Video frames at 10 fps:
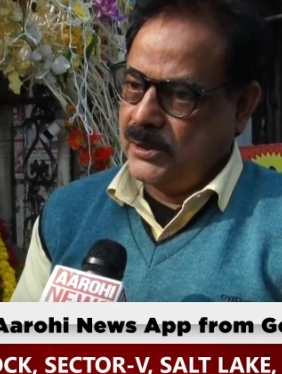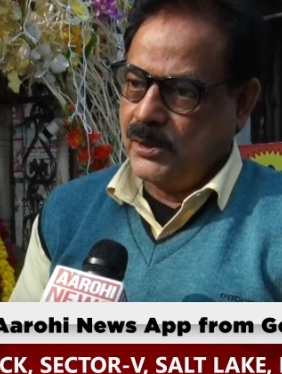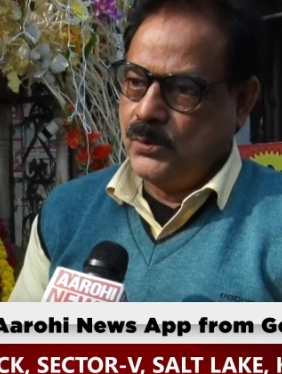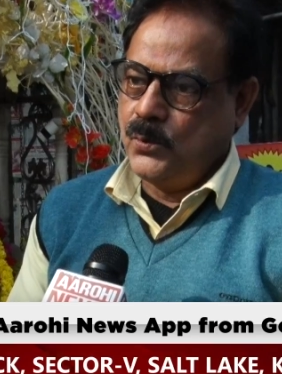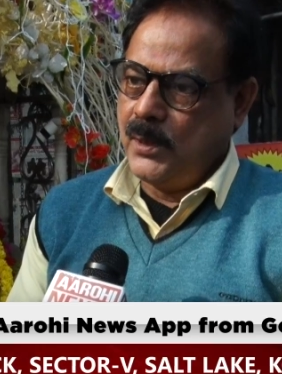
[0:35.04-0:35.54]
হচ্ছে
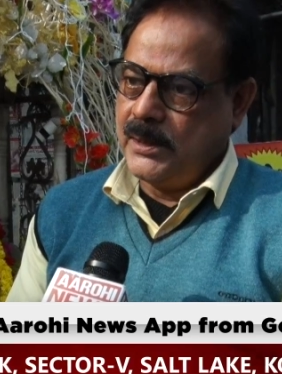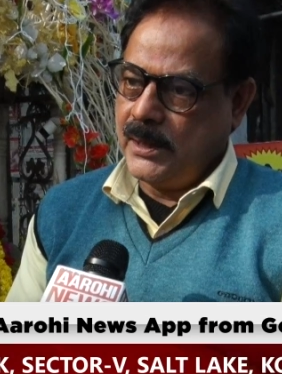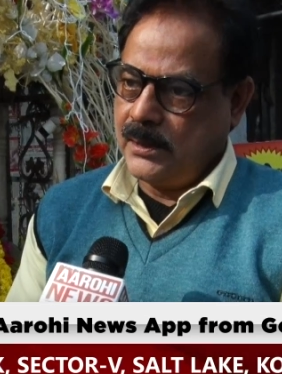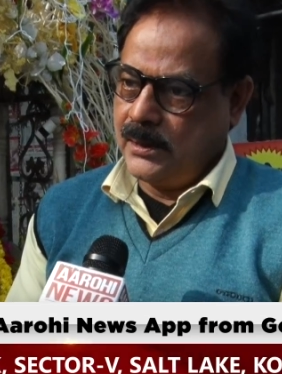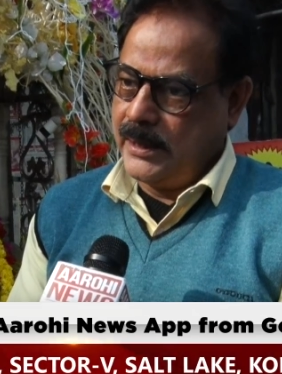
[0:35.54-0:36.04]
দু হাজার
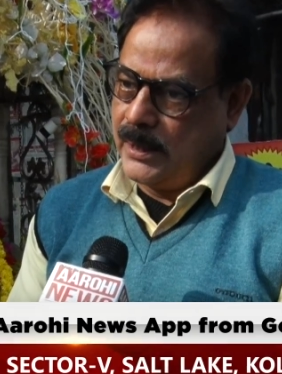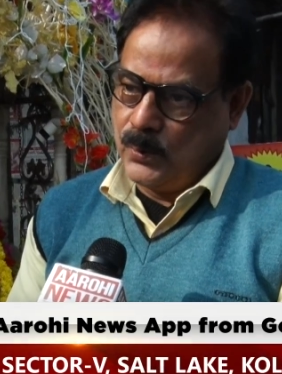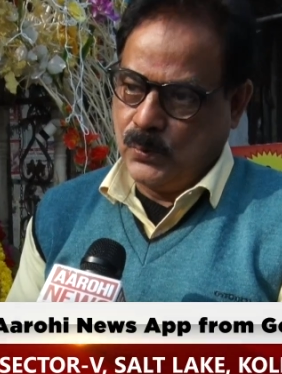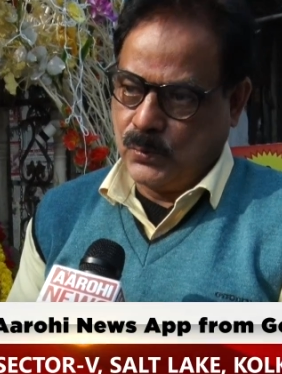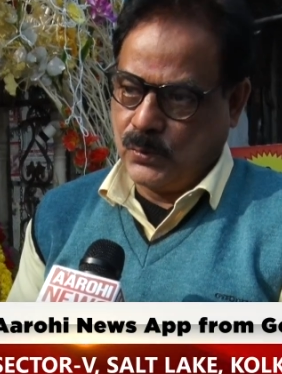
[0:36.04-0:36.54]

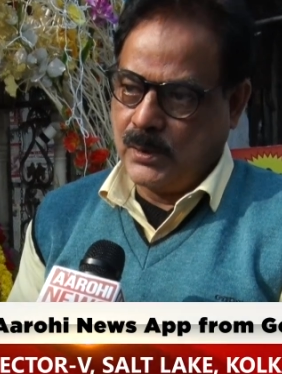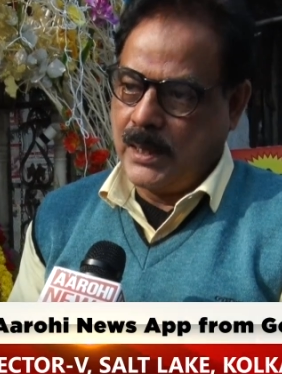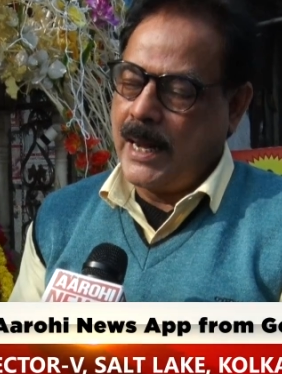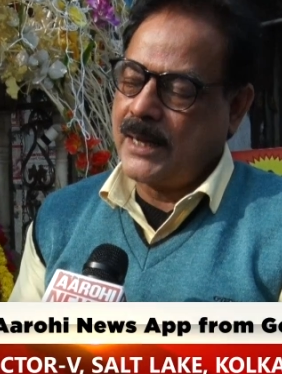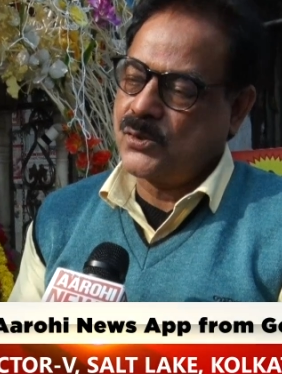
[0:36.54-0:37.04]
একুশ
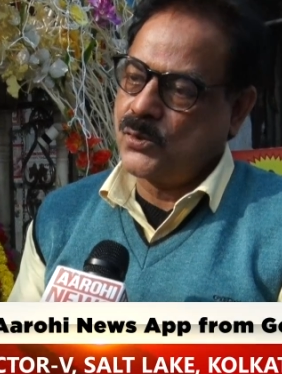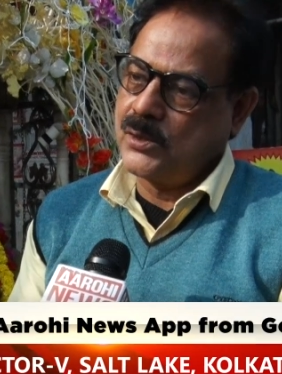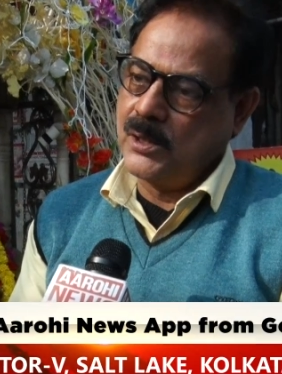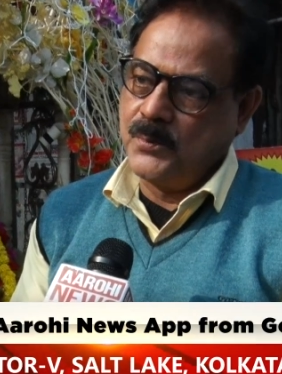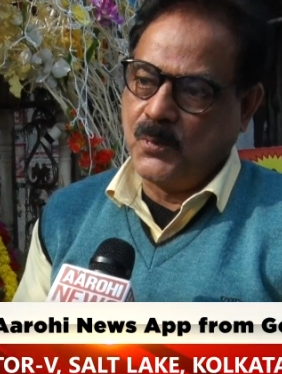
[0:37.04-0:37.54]
একশো
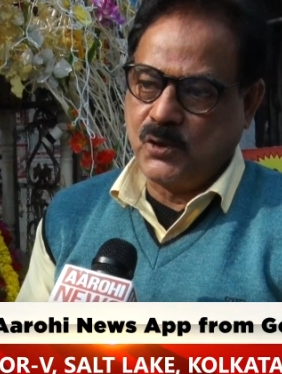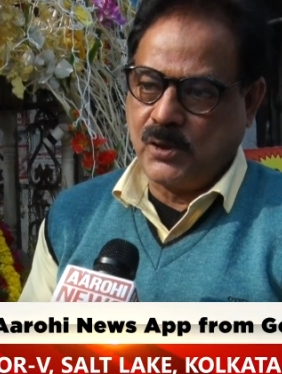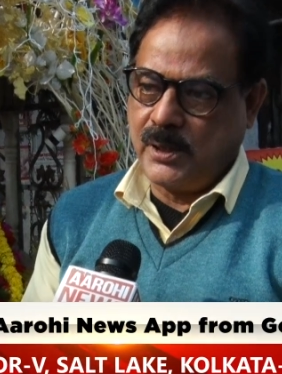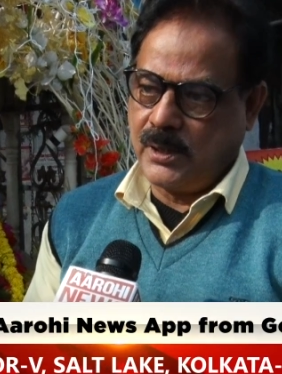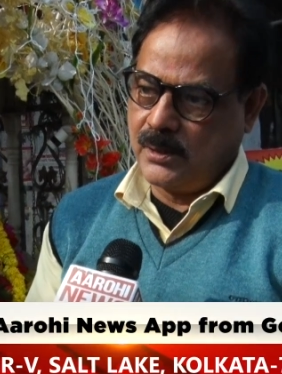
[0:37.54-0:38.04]
তিন
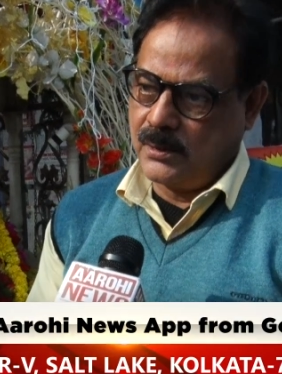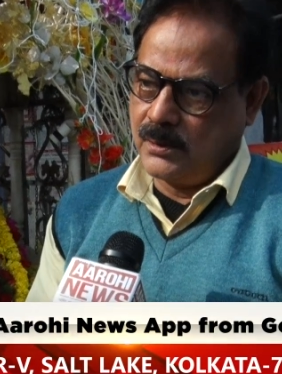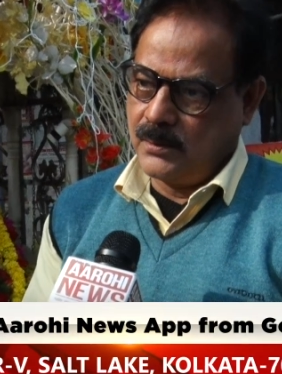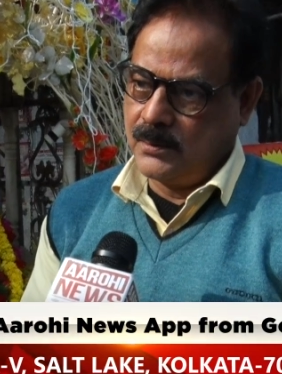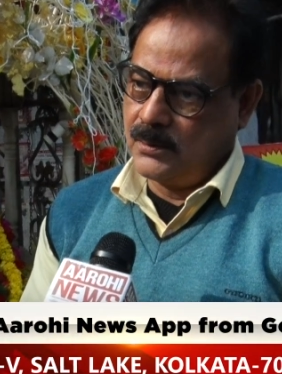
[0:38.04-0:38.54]
বছরের
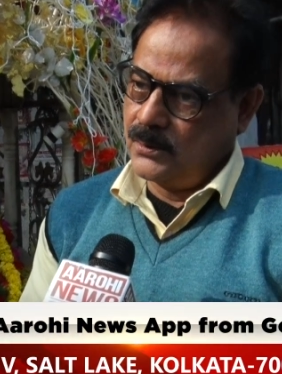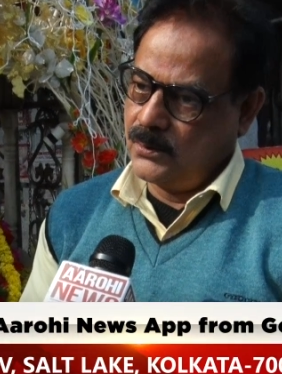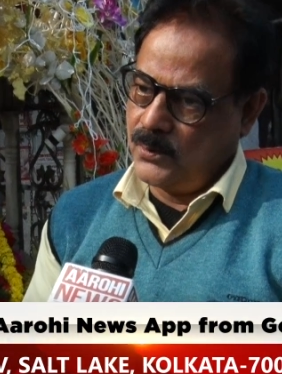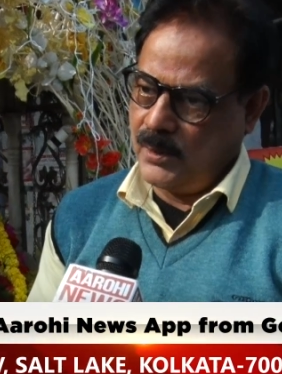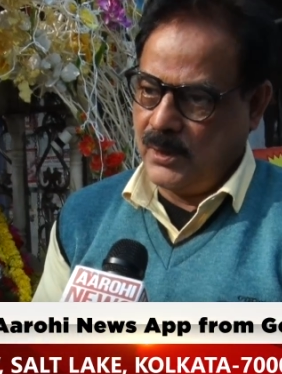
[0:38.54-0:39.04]

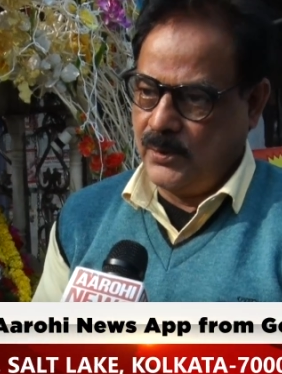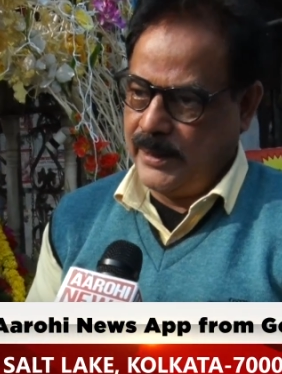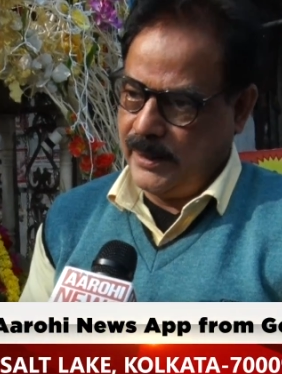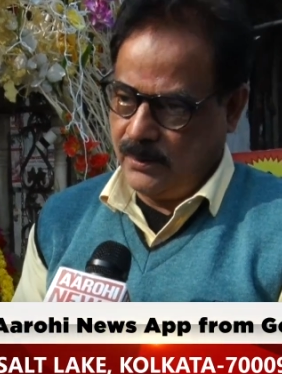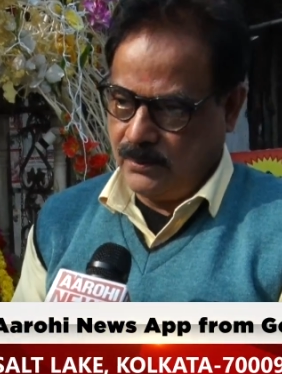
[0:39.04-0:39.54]
দোকান হয়ে
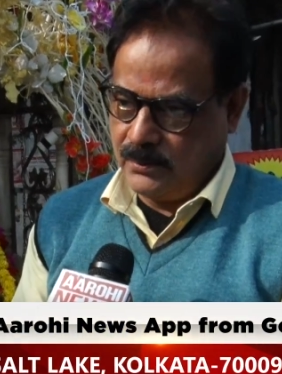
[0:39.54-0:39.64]
গেল